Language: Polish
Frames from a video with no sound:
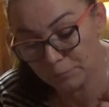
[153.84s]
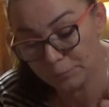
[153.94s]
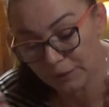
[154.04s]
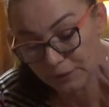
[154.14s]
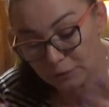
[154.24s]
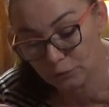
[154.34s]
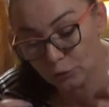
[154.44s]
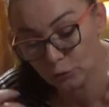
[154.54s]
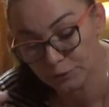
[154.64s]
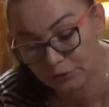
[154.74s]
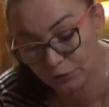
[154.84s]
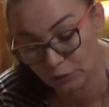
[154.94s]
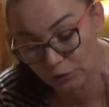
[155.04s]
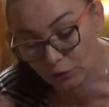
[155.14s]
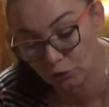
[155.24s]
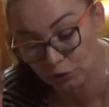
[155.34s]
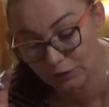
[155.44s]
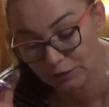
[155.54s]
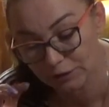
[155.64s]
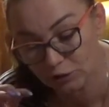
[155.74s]
pracuj, rób swoje,
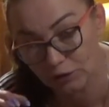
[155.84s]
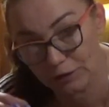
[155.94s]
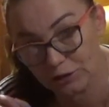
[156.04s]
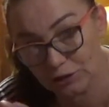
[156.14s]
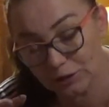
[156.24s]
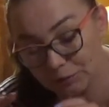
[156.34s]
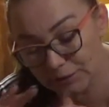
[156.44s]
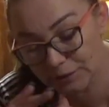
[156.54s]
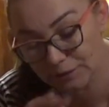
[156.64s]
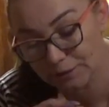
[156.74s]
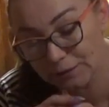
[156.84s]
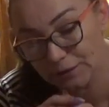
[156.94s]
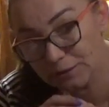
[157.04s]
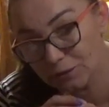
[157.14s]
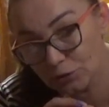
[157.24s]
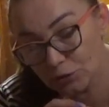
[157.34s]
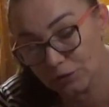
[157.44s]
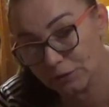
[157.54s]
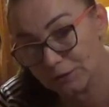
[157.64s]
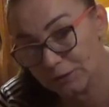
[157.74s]
odkryje się jakaś tajemnica, zostanie coś
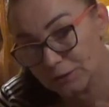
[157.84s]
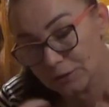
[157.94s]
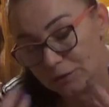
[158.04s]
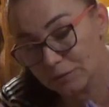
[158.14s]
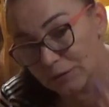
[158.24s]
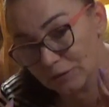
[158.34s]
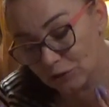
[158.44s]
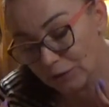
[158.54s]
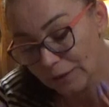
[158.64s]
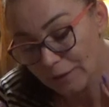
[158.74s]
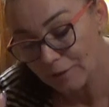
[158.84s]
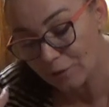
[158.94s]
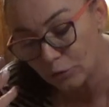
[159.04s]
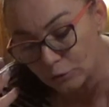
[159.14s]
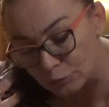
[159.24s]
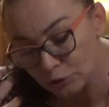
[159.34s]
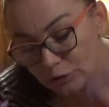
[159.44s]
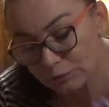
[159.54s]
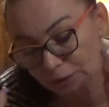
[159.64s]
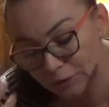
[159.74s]
odkryte, coś, co da Ci
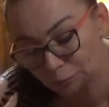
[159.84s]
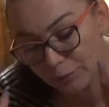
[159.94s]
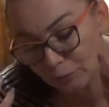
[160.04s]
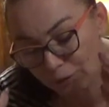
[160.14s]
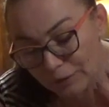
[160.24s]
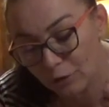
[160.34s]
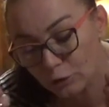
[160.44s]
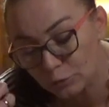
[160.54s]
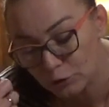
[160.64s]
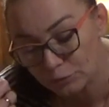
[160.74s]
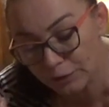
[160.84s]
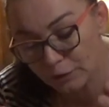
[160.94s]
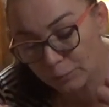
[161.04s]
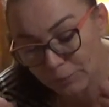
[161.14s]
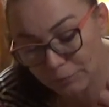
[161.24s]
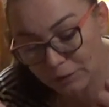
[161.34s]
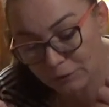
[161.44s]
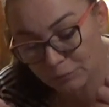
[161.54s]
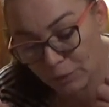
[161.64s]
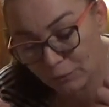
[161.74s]
olbrzymiego powera, olbrzymiego
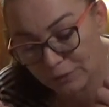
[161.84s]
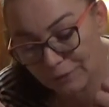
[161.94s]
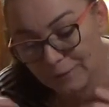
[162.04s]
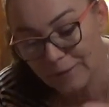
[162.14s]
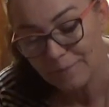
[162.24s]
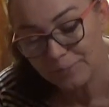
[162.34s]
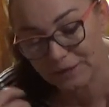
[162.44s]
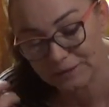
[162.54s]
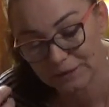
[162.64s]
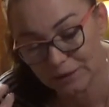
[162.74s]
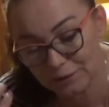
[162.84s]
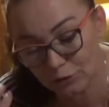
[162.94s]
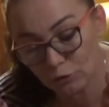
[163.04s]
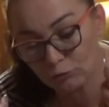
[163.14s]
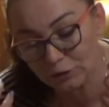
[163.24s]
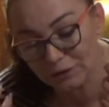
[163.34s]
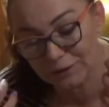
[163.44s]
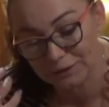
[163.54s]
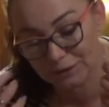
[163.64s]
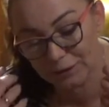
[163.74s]
powera na skali roku i
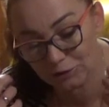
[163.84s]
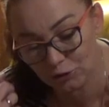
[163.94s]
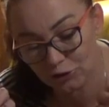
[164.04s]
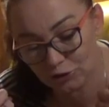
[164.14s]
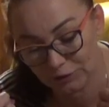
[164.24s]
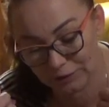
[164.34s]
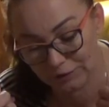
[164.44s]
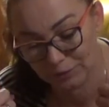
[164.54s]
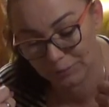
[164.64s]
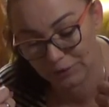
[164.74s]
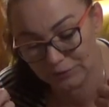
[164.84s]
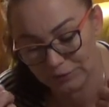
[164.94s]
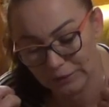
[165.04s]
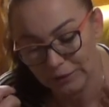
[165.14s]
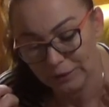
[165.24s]
na skali życia tak naprawdę.